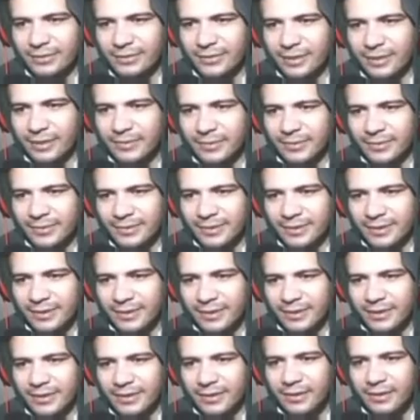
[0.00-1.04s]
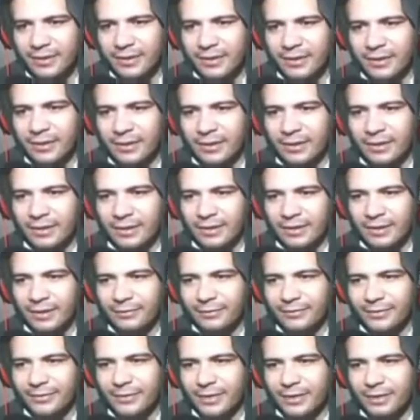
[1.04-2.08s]
Dá pra você
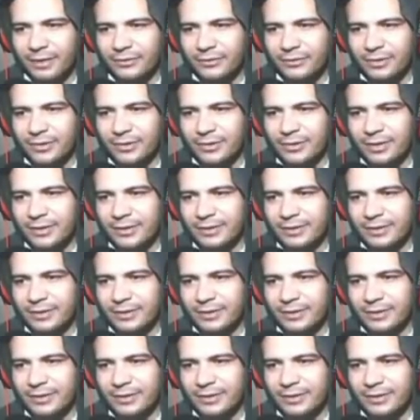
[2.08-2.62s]
craftado do jeito que você